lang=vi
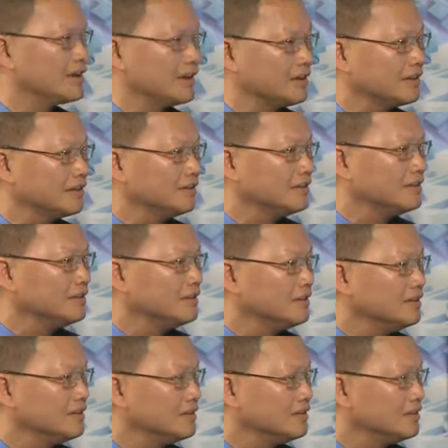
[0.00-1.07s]
khác?
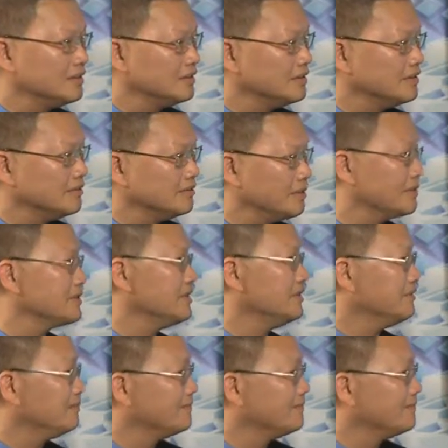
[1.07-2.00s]
Mời bác sĩ.